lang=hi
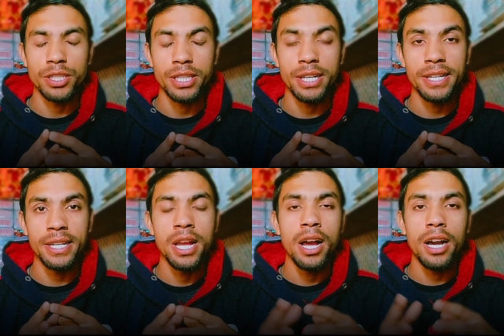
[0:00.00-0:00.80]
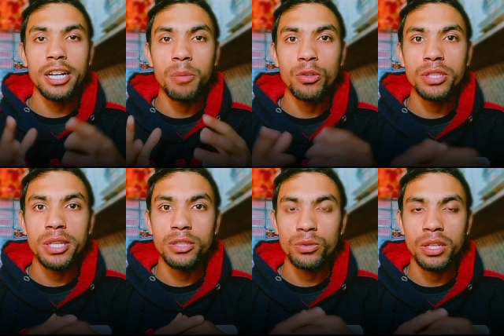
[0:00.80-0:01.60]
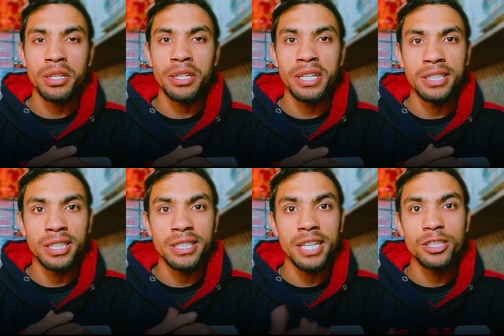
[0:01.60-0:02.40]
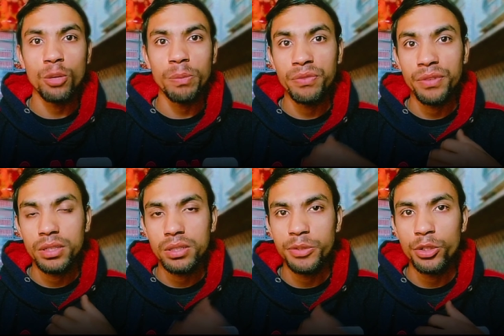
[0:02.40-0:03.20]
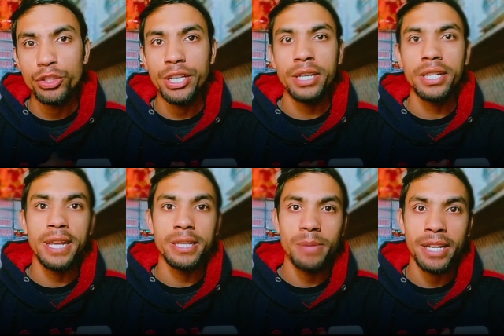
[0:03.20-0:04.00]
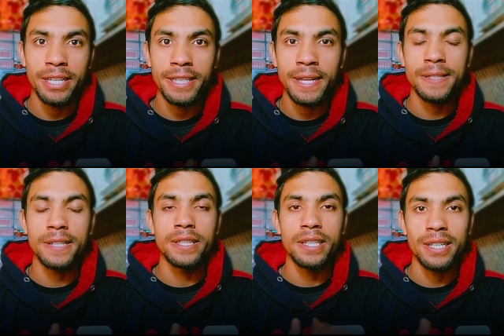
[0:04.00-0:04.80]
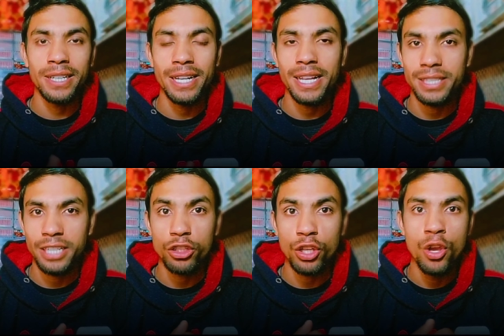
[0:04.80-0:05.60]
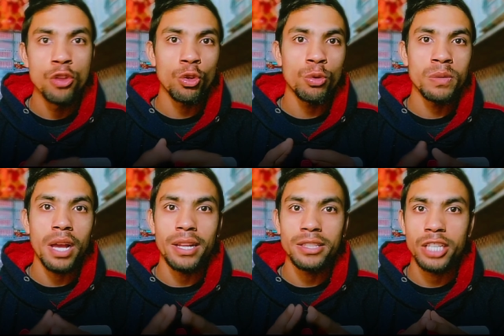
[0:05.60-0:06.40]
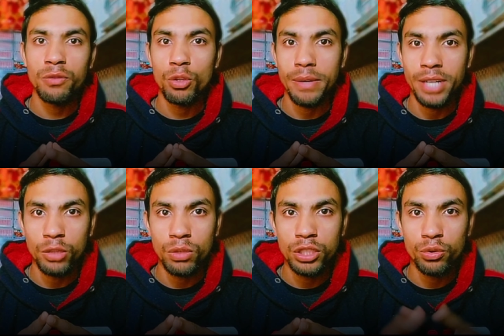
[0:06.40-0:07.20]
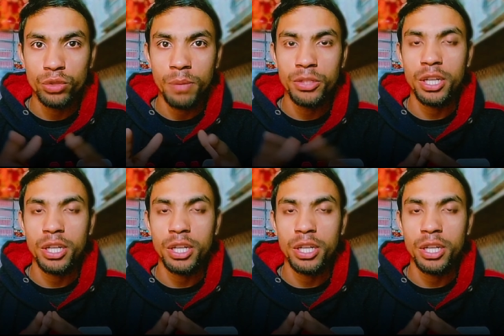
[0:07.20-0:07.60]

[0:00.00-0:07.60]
हो जाती है लेकिन अगर आपको इसे यूज करना नहीं आता या इसके ऊपर वीडियो चाहिए कि इसमें एडिटिंग कैसे करते हैं कलर एडिटिंग कैसे करते हैं तो इसमें अलग से एक वीडियो बना दूंगा जरूर से आप